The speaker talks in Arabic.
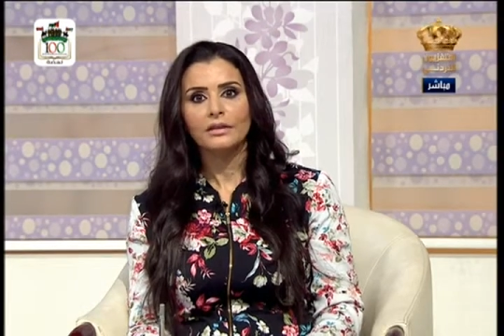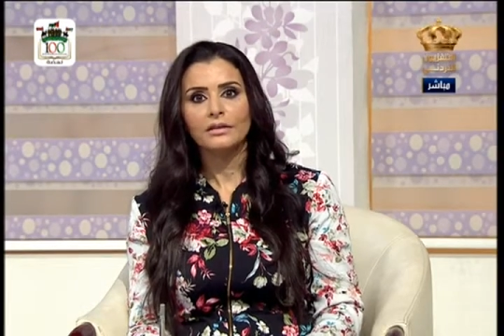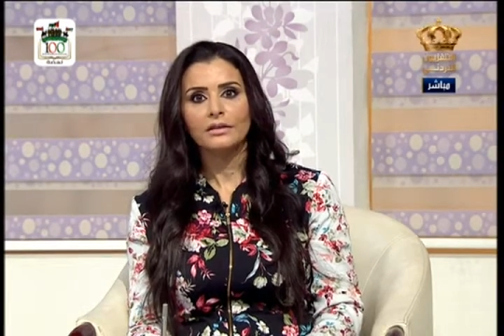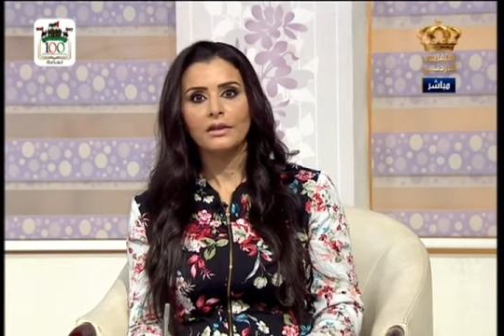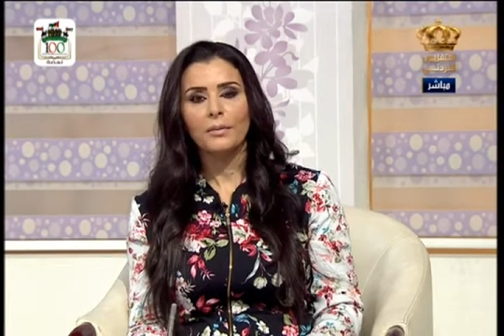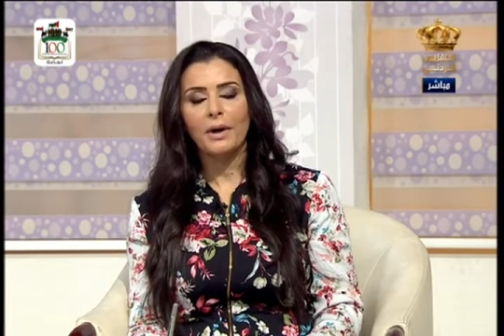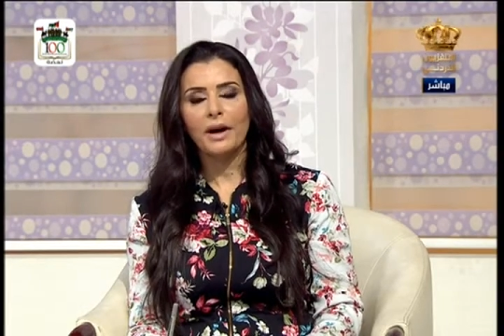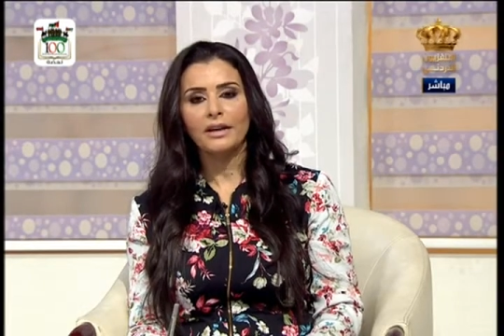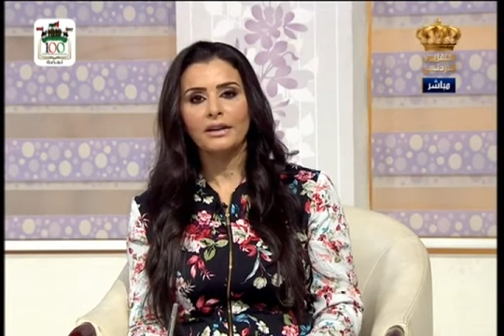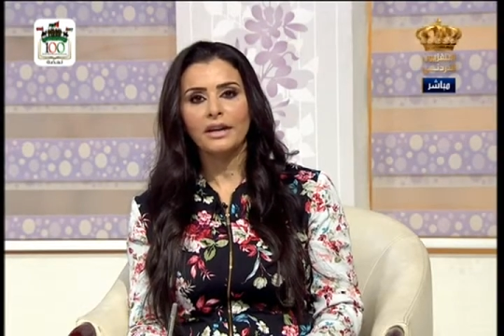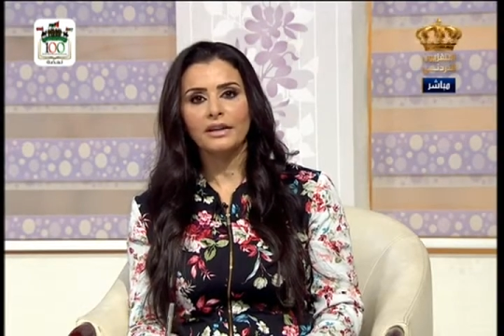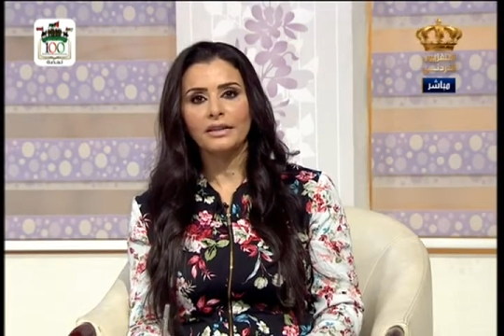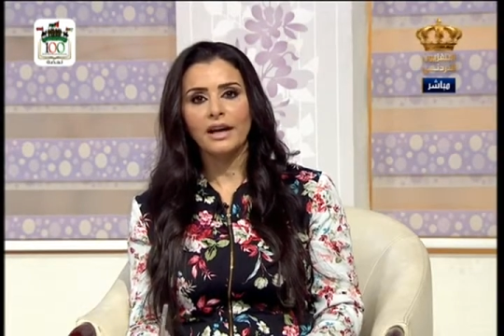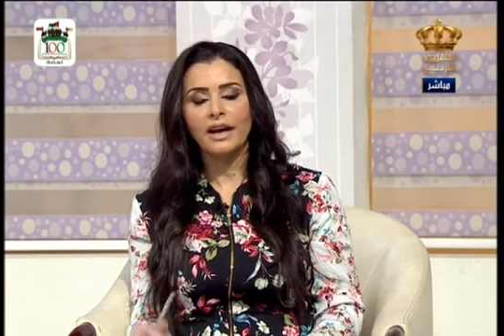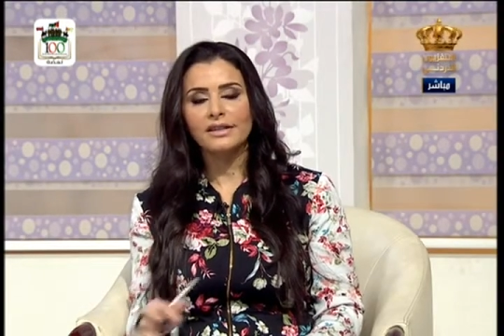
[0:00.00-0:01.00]

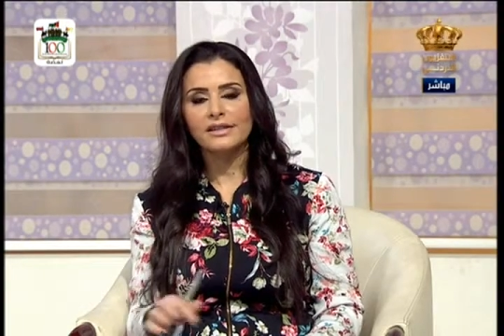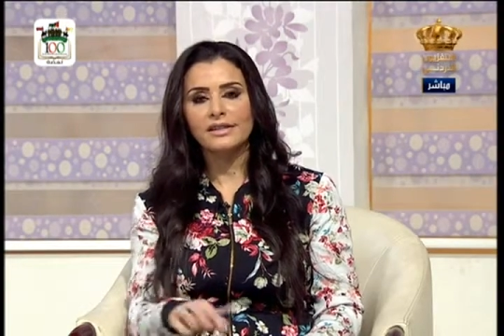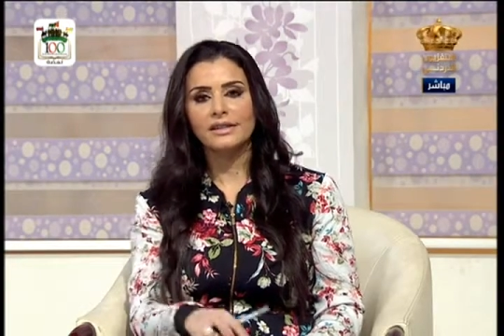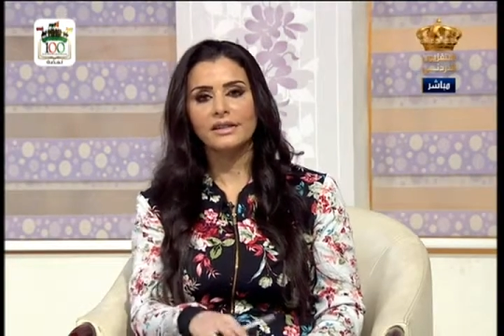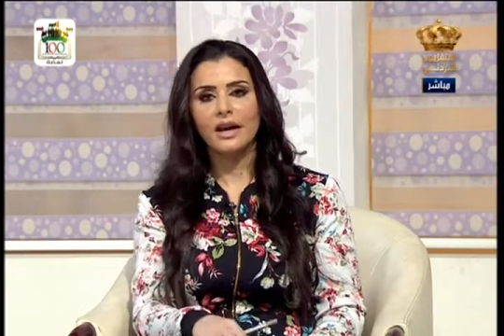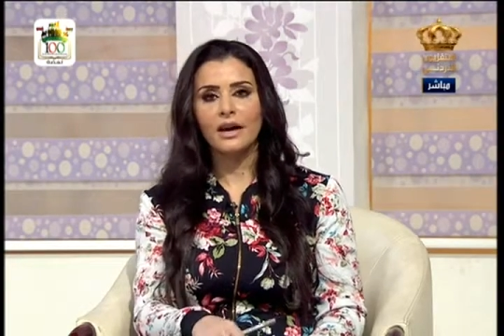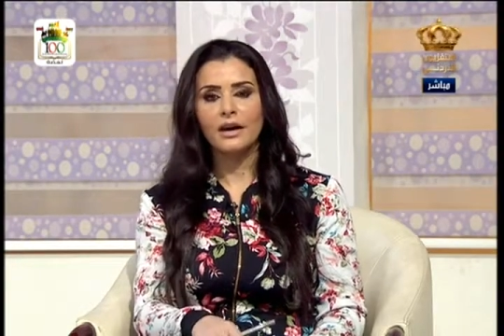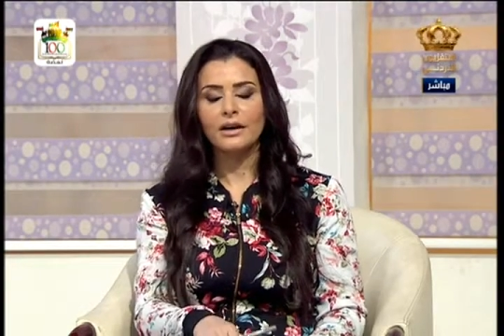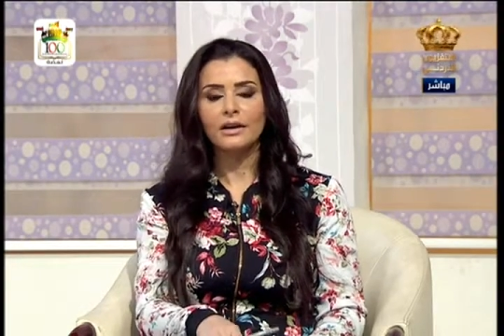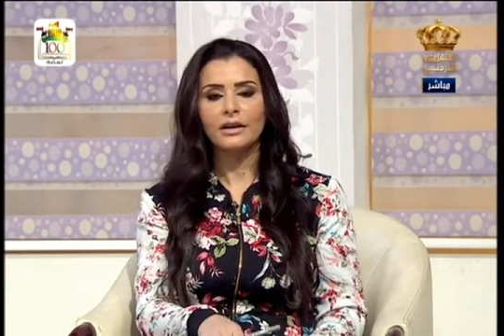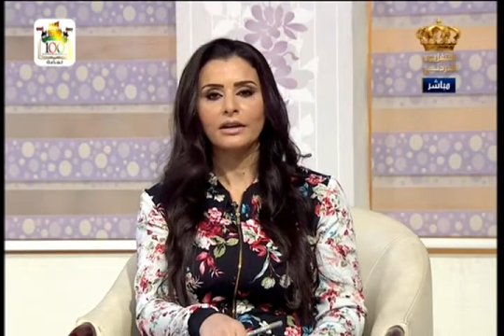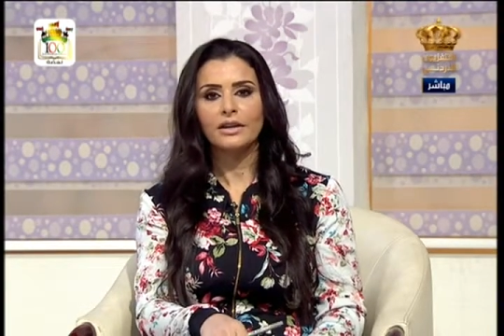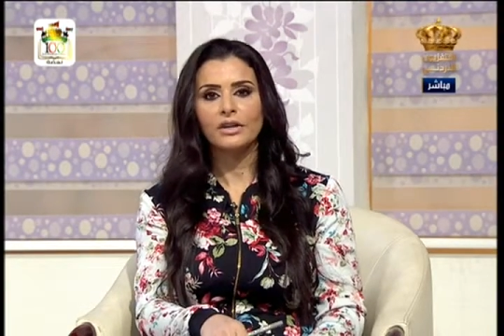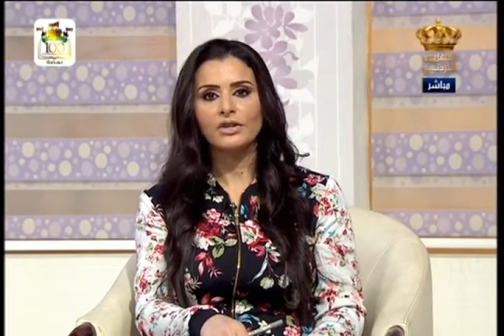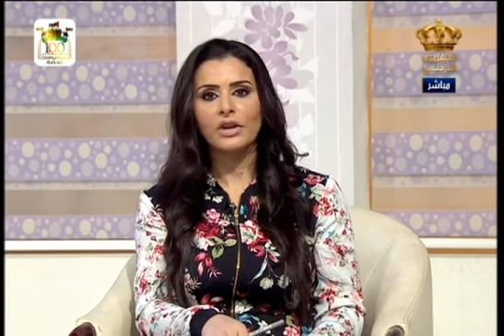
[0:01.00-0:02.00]
طبعا تعازينا
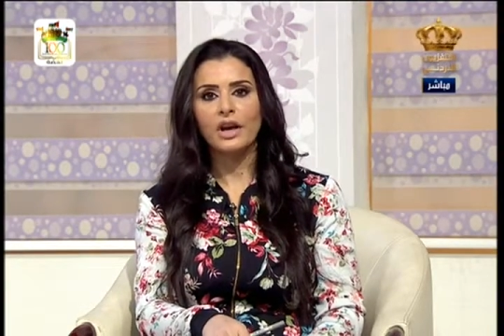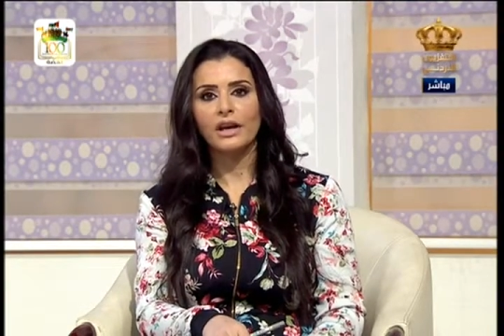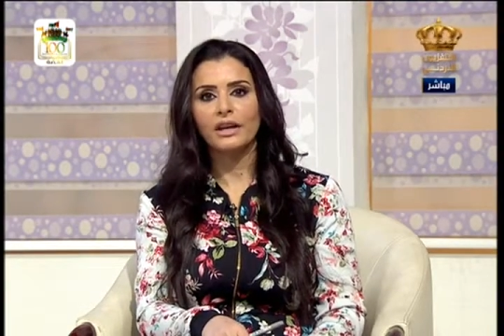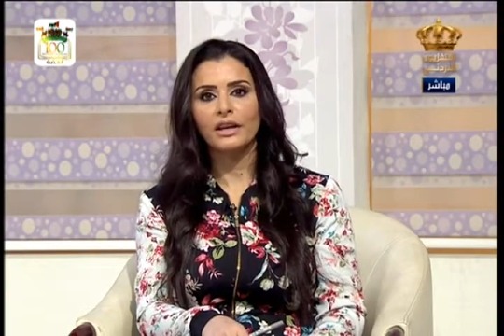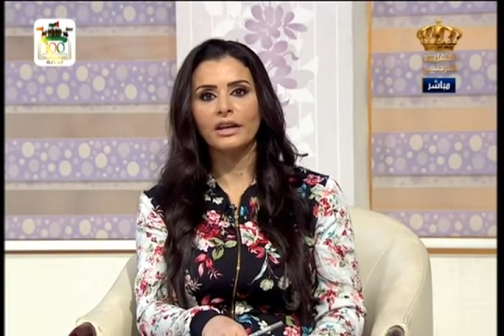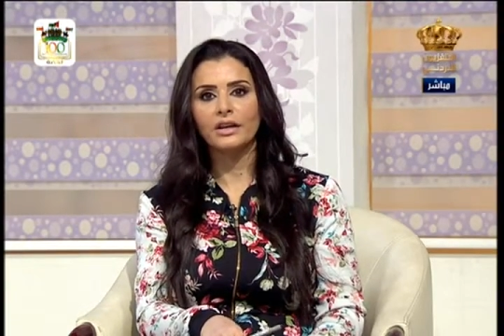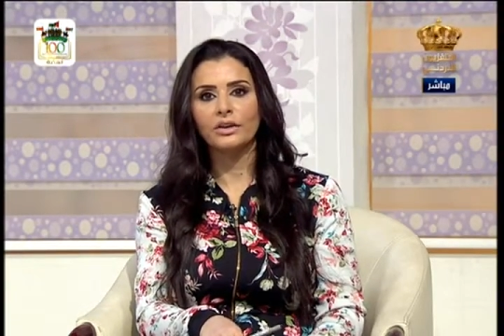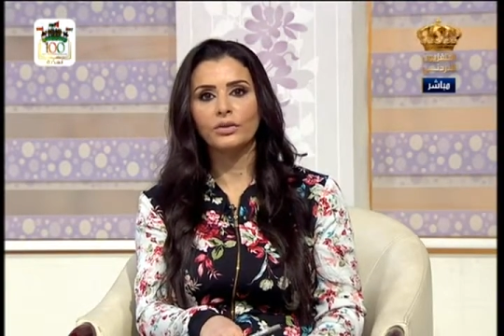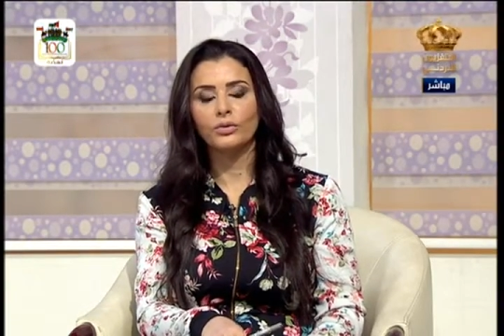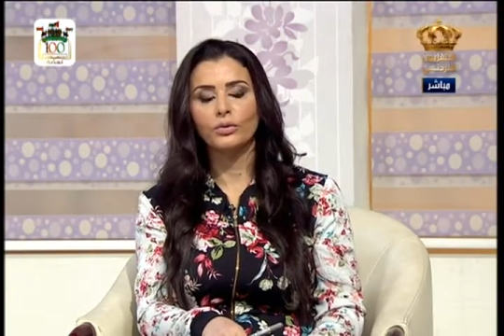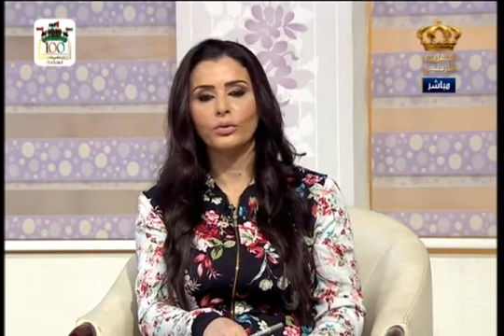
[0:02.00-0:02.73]
للشهيد